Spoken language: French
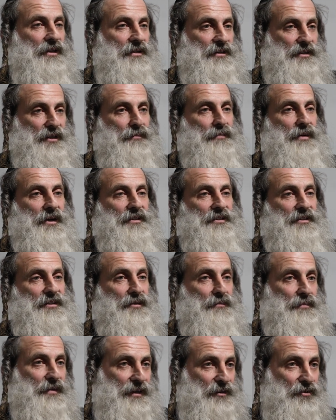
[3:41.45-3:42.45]
j'ai
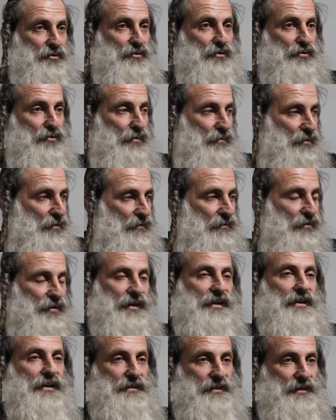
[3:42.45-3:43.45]
participé à ceux qui ont
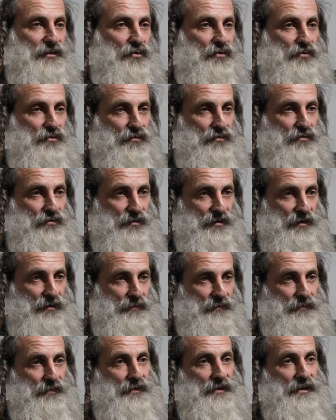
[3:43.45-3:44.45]
provoqué la destruction du
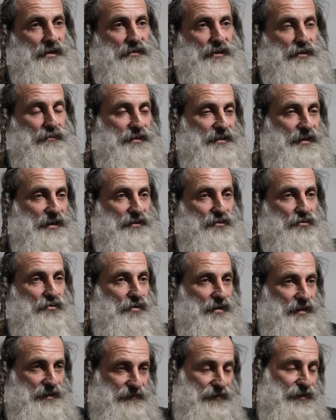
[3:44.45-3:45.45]
temple avec mes actions,
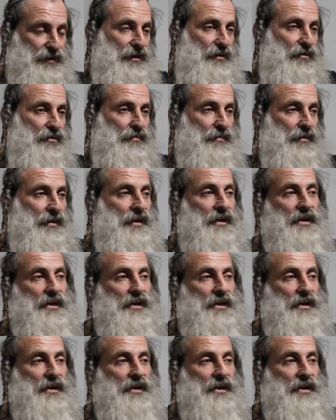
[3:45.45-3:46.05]
phrase Shalom.